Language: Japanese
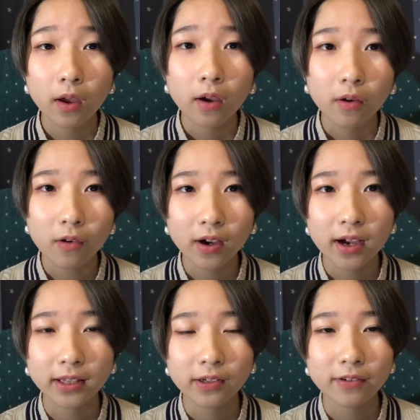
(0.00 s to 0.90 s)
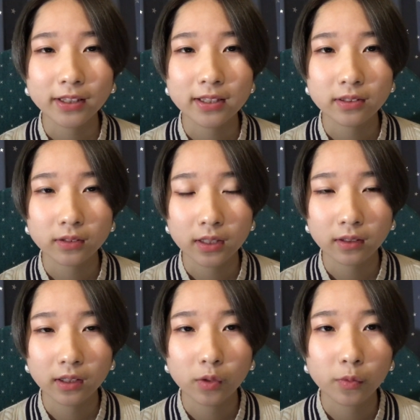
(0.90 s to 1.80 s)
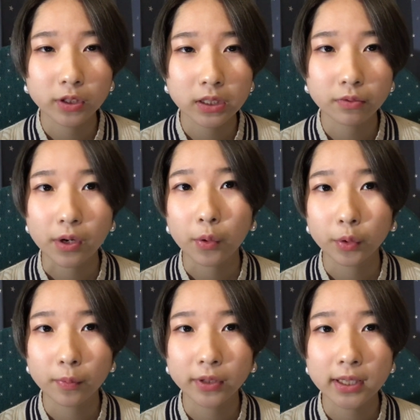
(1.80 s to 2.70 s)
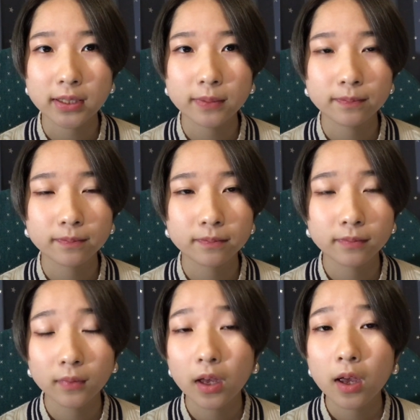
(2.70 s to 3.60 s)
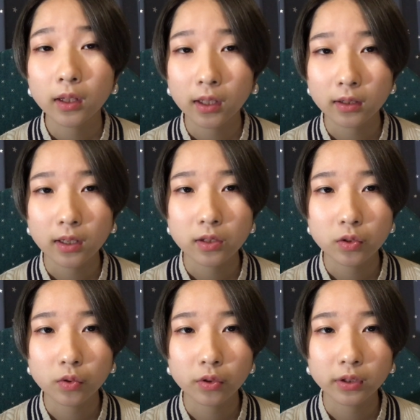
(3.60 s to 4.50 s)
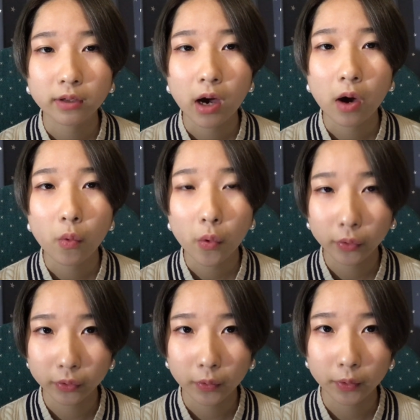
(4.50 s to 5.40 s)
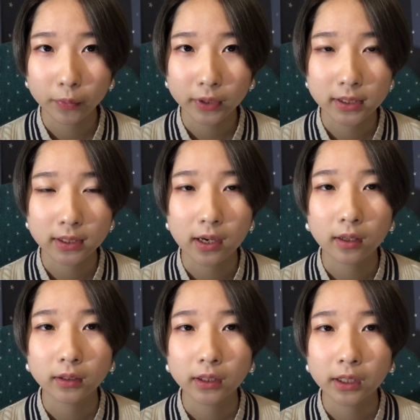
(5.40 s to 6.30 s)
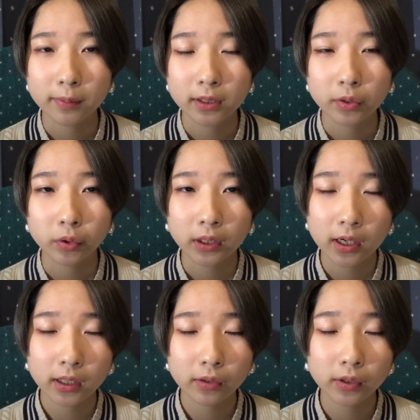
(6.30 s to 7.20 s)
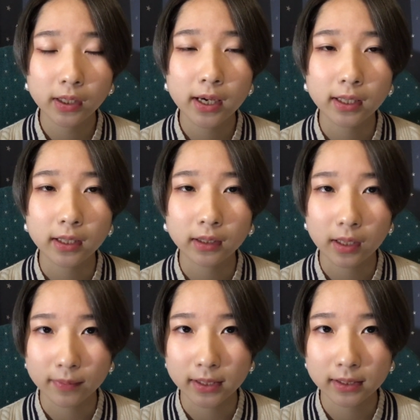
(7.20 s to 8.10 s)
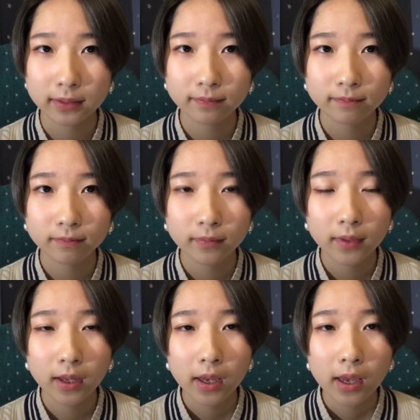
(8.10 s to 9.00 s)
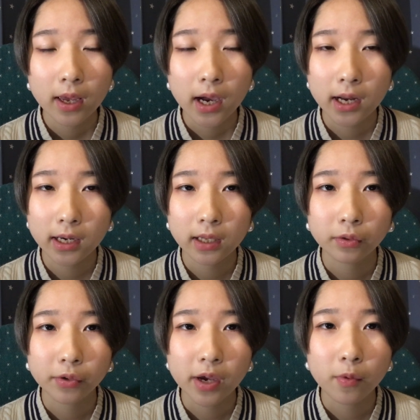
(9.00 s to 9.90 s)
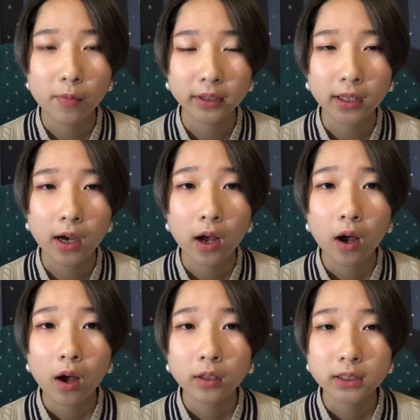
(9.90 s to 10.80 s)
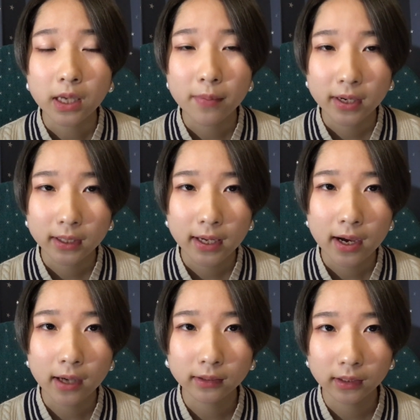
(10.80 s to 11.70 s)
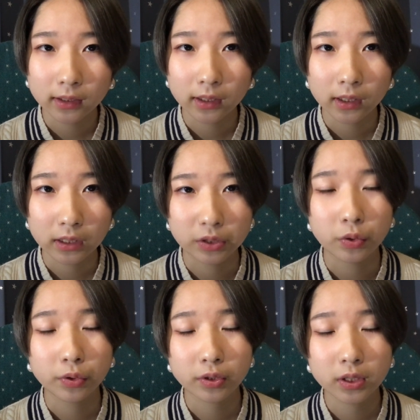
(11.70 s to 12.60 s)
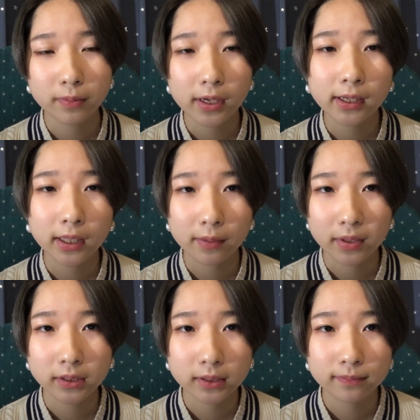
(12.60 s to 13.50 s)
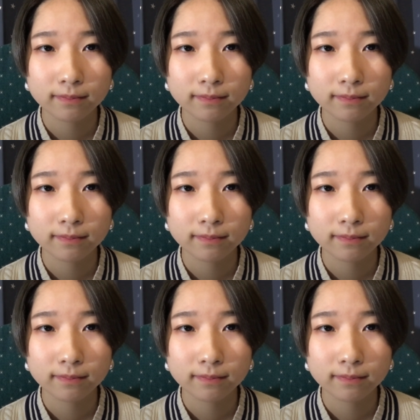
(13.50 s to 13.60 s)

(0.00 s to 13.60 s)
今回の私の作品のモチーフは子供です現在中国では多くの子どもたちが日々臓器狩りの被害に遭っています彼らの親もまた捕まらない犯人に一生苦しめられています